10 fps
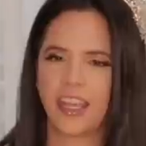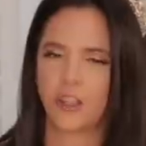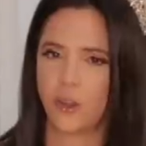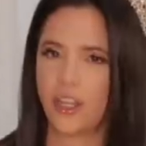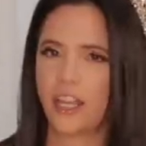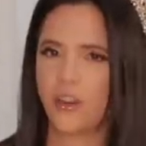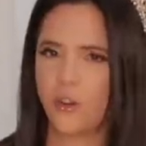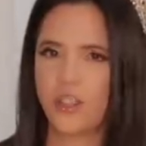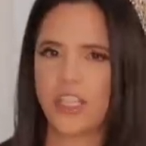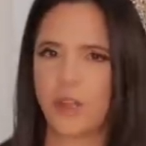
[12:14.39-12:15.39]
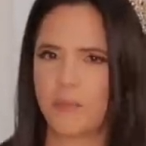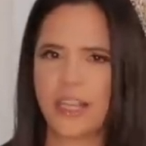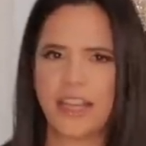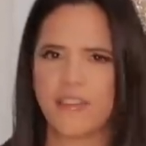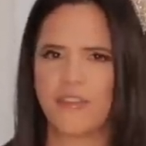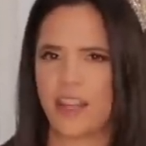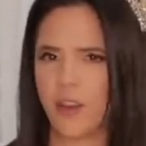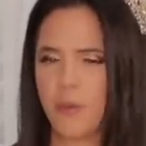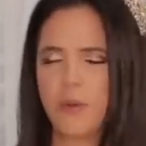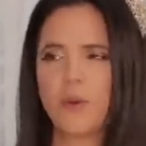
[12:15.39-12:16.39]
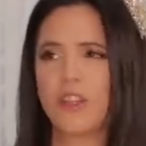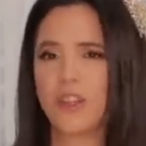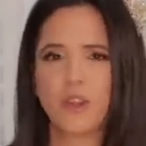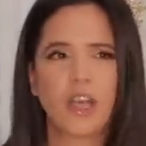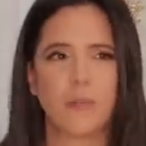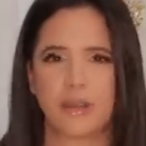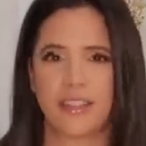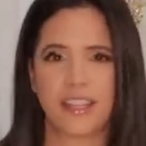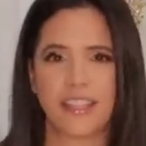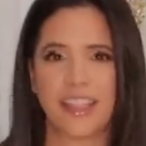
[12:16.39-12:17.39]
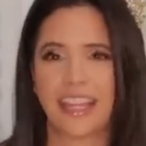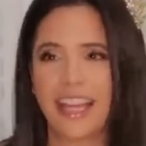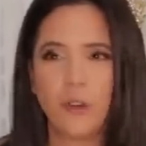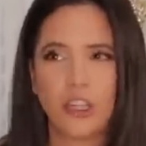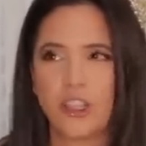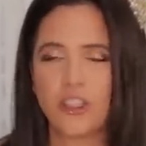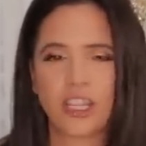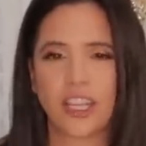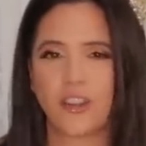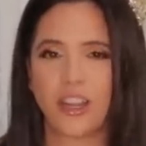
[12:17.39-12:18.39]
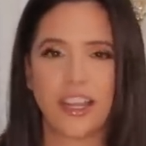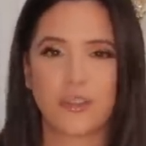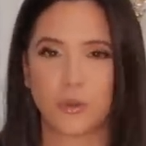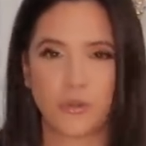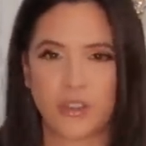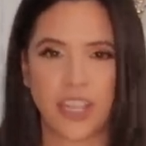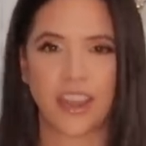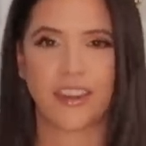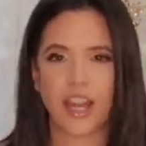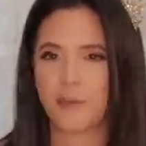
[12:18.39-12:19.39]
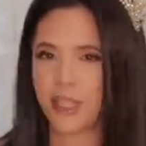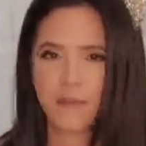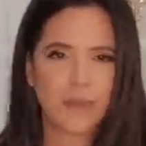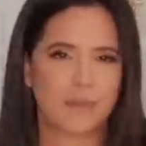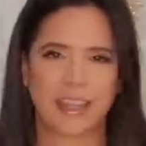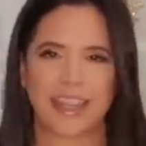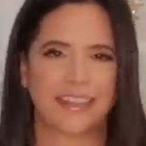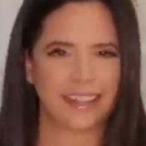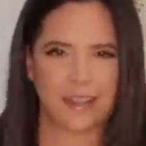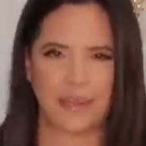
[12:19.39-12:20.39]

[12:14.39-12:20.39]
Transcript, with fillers: Y todas las noches también las veo. A mí me gustan todas las princesas, hasta de los niños chiquitos, la de Sofía. A mí también me encanta esa